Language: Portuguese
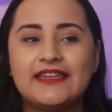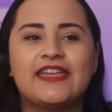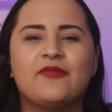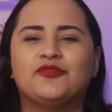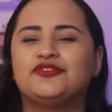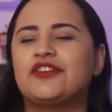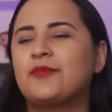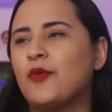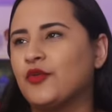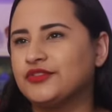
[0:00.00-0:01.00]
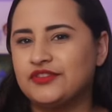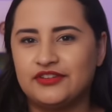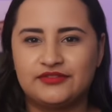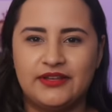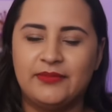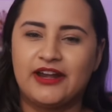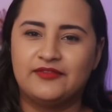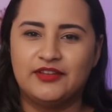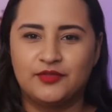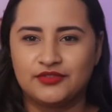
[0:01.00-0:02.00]
que é muito charmoso, eu acho ele
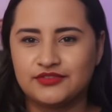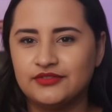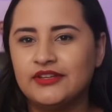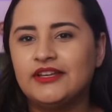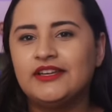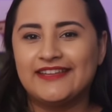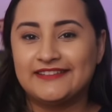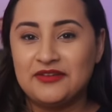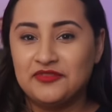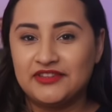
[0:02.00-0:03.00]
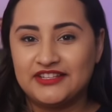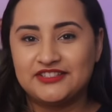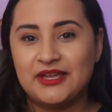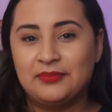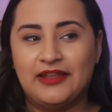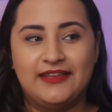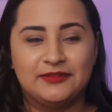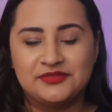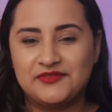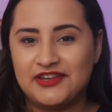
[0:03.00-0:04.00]
maravilhoso. Dá até vontade da Play
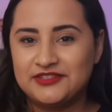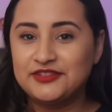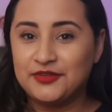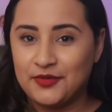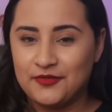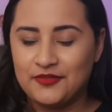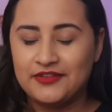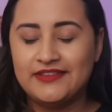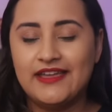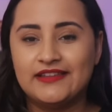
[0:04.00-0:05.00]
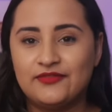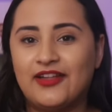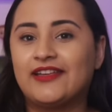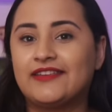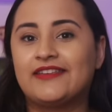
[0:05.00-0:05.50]
Lucifer de novo. E ela fala que